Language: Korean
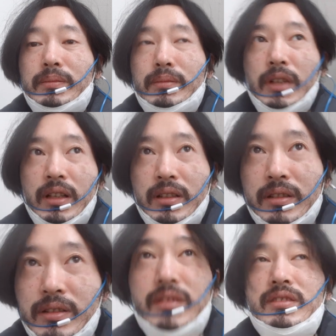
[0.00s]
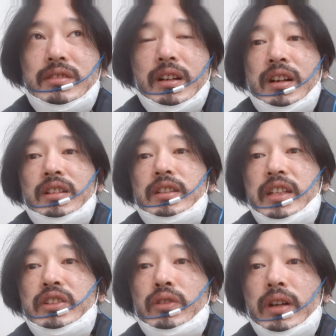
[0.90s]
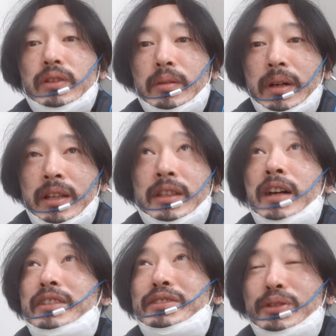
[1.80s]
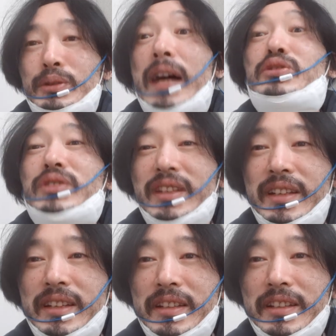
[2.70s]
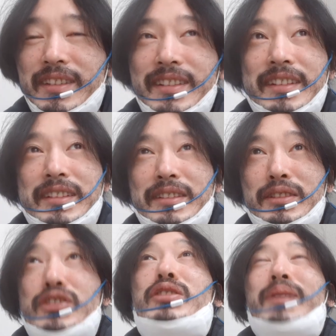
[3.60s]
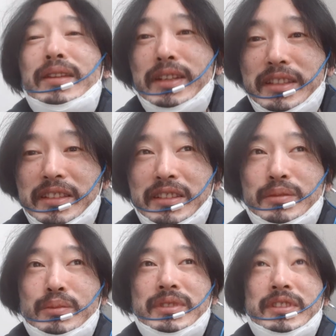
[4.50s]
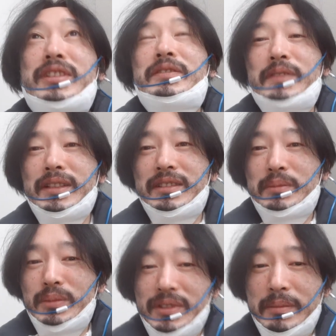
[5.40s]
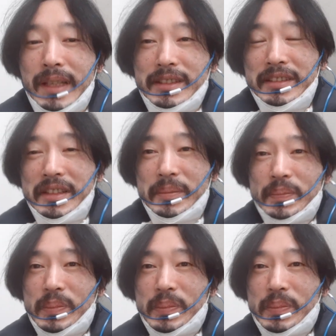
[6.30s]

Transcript: 막, 아, 내가 일어나려다 말았다. 그러더라고, 나중에. 일어나면 안 되지. 그럼 스트리트 파이트 맞는데.